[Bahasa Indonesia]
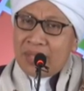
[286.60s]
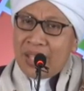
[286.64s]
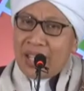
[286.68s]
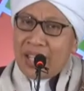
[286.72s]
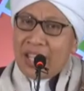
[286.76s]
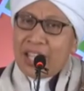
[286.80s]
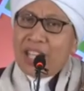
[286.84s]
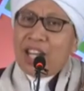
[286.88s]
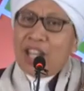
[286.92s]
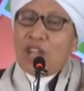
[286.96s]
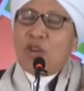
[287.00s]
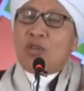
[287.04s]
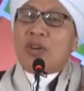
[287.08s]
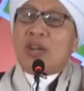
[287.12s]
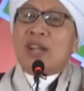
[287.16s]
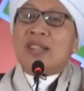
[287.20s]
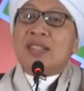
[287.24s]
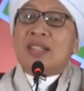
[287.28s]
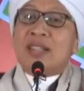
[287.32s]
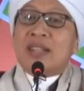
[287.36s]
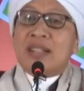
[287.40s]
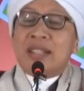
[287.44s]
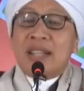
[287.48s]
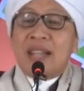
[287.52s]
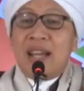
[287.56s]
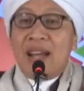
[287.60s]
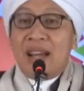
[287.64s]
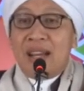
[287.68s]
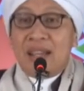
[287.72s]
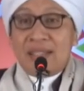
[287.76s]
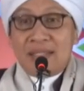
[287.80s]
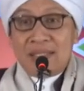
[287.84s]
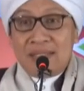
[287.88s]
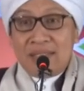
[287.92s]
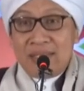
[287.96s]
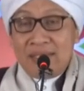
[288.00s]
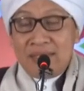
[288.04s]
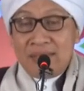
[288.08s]
ini kalau orang
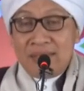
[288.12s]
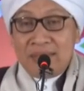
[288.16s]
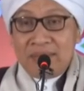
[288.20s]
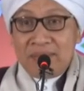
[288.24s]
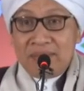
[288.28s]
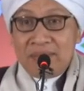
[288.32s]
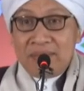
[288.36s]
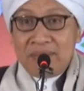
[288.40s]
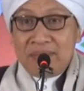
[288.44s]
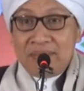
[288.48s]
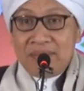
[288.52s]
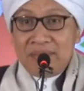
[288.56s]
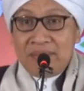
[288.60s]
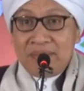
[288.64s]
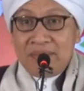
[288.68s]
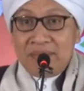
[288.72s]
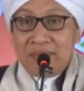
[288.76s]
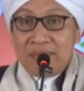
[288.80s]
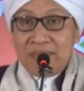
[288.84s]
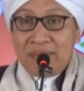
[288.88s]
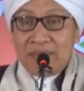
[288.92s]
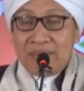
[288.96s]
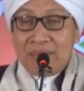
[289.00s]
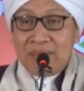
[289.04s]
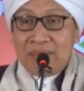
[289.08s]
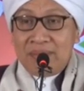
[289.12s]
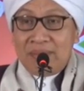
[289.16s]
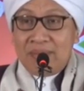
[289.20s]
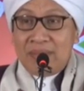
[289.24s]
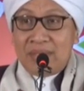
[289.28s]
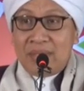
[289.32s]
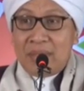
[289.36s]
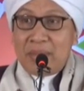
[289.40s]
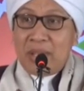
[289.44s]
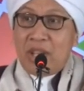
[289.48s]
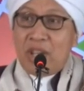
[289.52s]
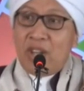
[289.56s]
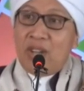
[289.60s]
cerdas
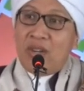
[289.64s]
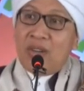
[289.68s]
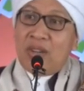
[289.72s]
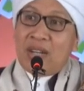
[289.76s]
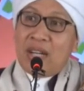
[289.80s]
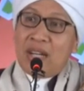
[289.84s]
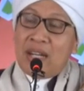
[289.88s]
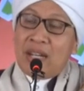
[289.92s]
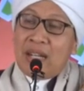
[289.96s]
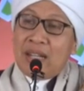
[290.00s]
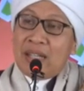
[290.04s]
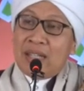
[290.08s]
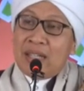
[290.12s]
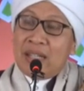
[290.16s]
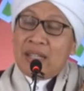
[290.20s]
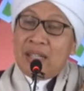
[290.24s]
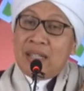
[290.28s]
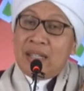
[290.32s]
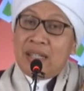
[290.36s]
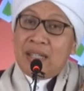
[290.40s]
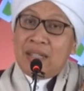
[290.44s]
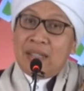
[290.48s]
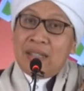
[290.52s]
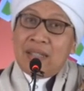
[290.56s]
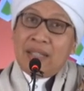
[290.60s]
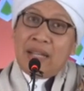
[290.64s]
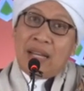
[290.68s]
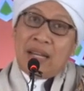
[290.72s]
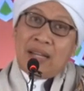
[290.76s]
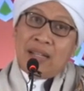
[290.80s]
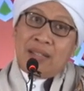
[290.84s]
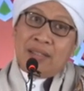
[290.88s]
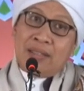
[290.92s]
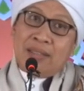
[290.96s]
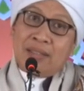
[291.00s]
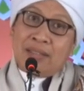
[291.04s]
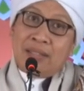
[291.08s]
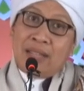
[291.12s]
tapi kalau orang
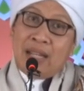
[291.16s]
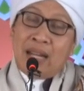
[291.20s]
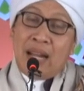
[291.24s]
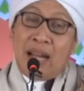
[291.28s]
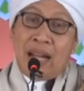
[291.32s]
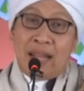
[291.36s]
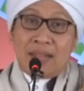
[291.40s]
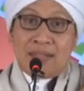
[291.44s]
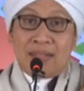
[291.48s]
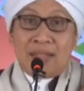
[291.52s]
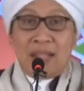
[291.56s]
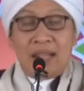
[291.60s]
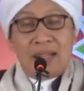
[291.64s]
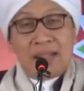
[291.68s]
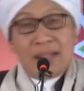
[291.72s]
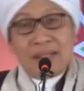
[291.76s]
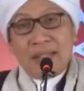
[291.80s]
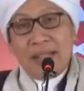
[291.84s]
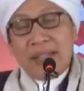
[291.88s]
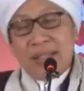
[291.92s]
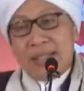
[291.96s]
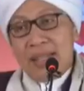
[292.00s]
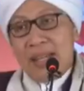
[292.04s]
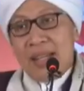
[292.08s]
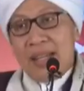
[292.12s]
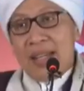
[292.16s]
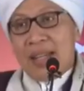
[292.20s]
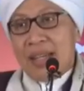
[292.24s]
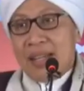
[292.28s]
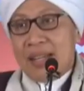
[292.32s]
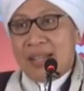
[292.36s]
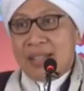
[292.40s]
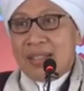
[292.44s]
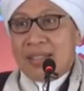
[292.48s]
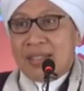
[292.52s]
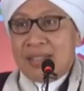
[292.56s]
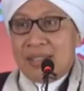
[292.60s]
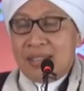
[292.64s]
yang yang asal saja
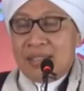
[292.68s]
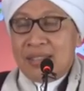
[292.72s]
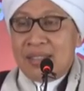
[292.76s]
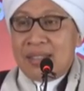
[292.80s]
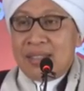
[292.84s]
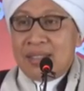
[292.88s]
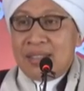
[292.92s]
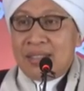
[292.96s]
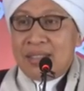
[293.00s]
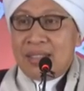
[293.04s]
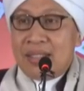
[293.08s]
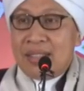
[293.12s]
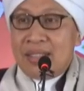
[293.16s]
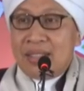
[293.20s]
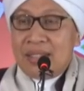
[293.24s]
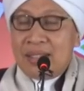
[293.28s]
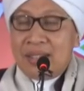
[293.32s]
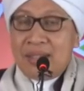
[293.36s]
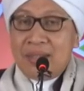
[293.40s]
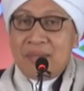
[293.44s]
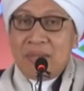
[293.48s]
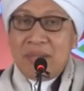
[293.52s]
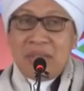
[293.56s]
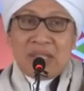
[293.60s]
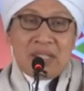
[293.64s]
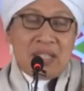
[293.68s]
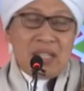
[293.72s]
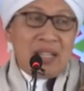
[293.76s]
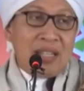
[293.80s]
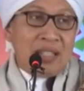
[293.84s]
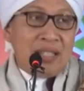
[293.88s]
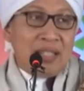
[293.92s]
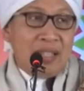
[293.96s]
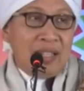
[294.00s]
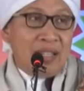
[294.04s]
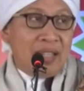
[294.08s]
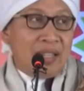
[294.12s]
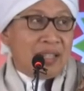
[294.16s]
ya
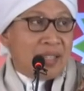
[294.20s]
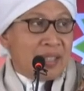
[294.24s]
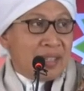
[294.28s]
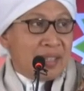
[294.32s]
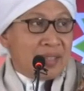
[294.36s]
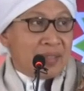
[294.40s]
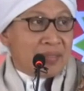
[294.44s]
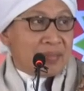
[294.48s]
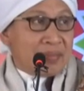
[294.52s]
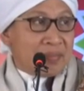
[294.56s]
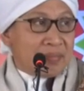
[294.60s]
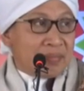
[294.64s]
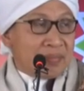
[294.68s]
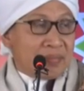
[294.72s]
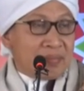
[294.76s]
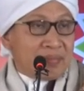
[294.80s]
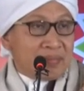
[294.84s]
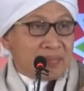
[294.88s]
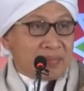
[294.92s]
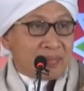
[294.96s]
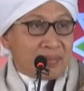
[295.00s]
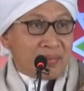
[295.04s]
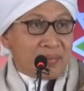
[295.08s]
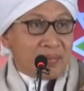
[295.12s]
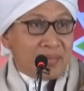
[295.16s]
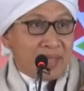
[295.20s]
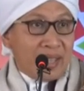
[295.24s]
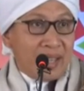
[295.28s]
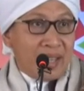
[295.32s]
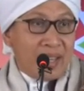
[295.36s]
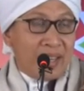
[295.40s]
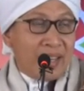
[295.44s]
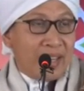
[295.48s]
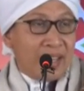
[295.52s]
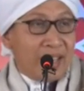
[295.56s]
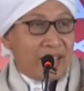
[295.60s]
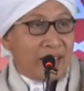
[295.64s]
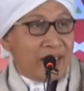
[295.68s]
misalnya ya
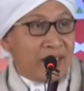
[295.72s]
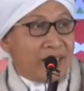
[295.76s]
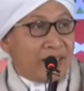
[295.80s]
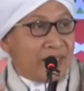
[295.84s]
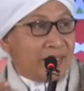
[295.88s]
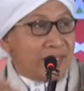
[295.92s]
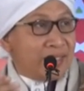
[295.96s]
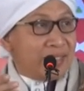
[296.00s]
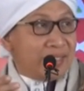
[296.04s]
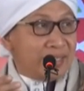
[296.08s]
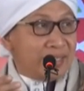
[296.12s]
ada